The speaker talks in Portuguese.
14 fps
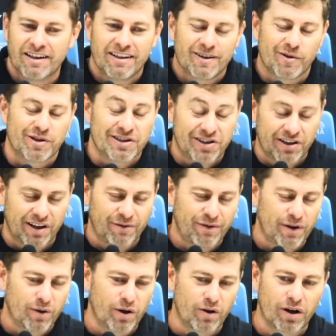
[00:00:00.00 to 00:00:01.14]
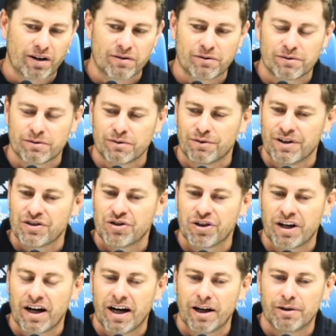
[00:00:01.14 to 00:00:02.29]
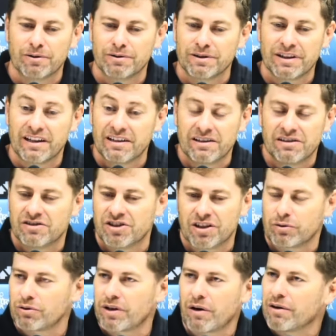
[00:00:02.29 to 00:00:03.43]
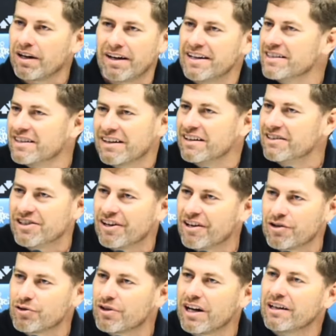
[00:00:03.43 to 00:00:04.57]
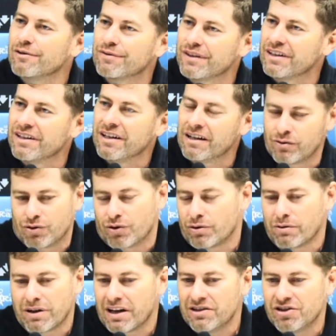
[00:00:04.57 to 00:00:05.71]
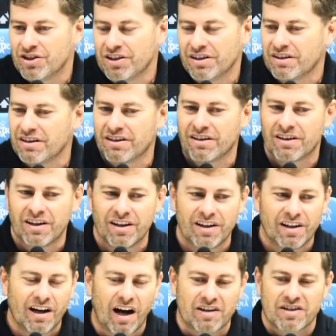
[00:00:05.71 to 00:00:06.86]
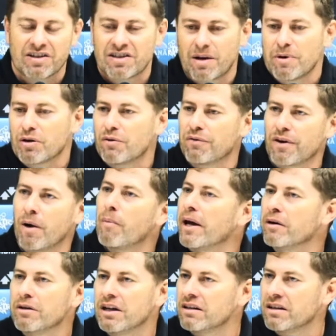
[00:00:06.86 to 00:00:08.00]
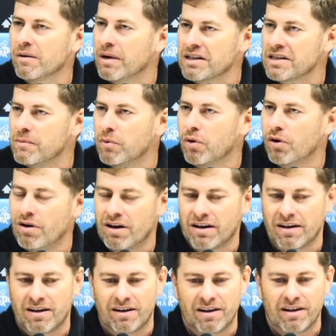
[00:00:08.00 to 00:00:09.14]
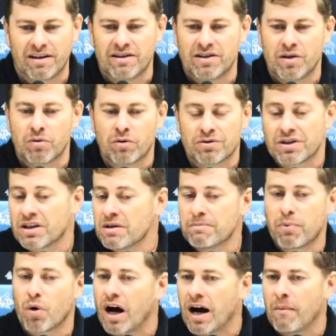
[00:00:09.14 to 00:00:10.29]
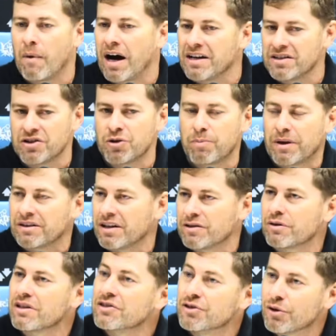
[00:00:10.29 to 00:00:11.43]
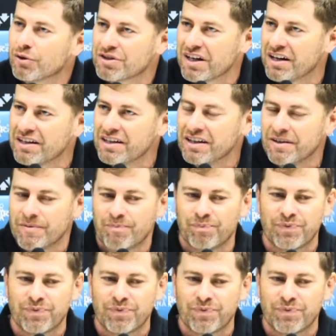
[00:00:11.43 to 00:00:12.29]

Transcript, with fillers: Então a gente até falou agora no, no vestiário e ele tinha total clareza que ele tinha que ajudar a defender. Era um jogo que ele tinha que. A gente sabia que o Flamengo ia ter mais a bola, eles iam conseguir empurrar mais a gente para trás do que a gente gostaria.